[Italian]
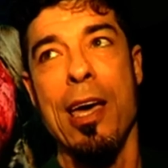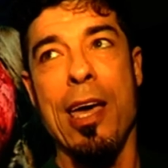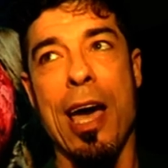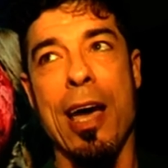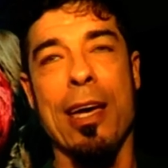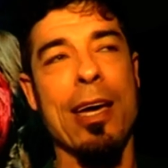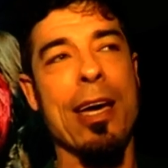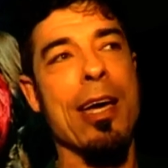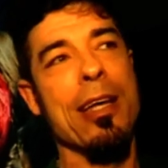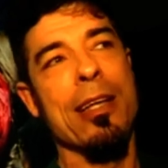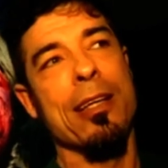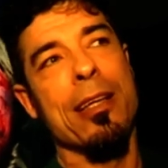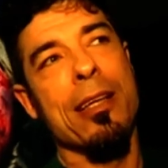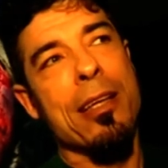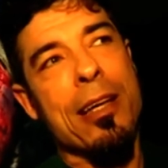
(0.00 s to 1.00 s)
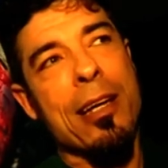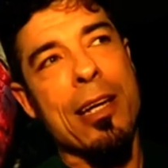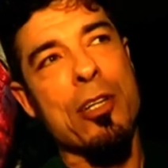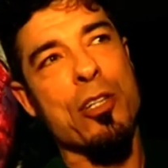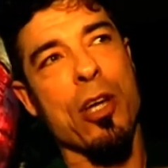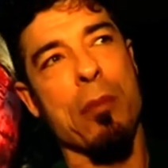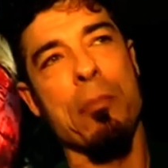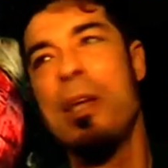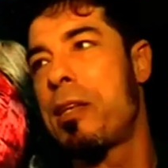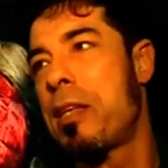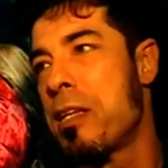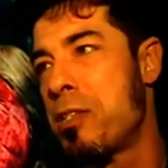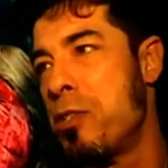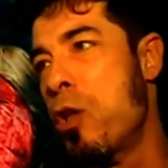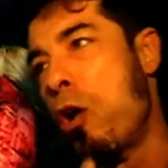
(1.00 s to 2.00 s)
e anche
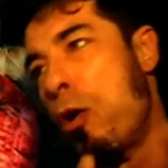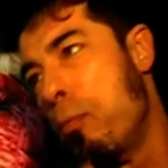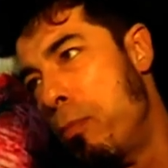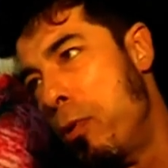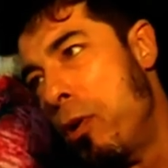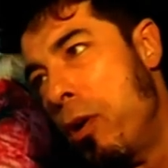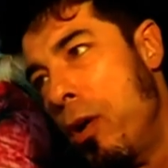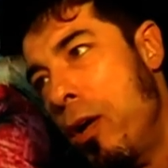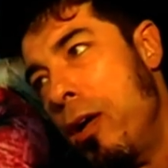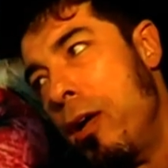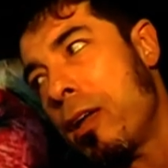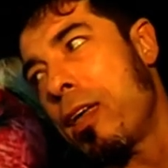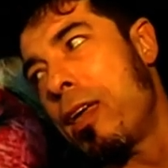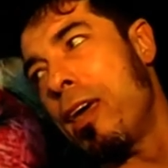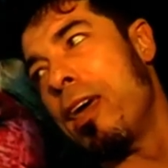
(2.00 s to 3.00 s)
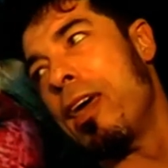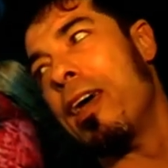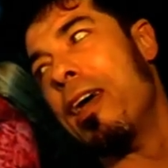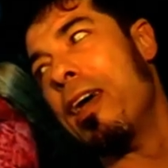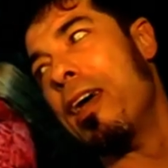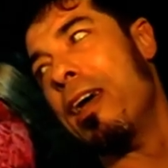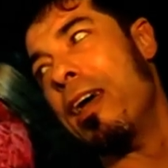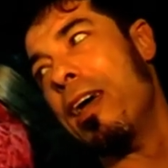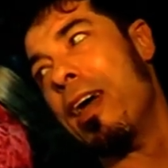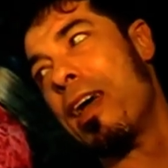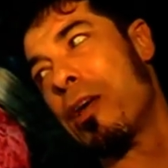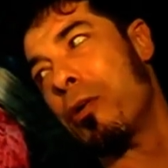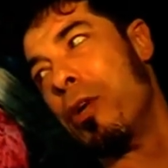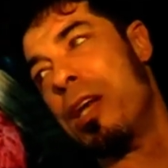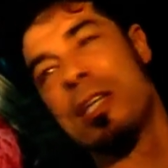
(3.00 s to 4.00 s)
leggermente snob che
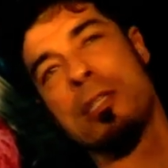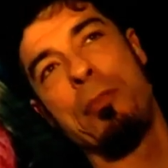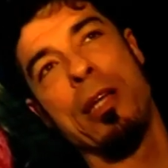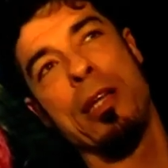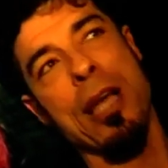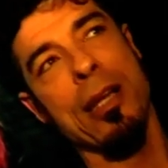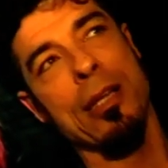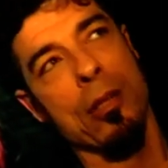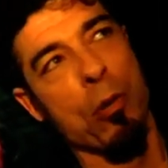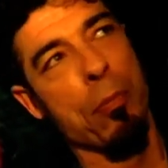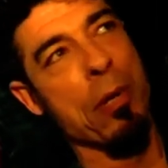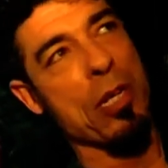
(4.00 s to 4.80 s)
erano inaspettate da un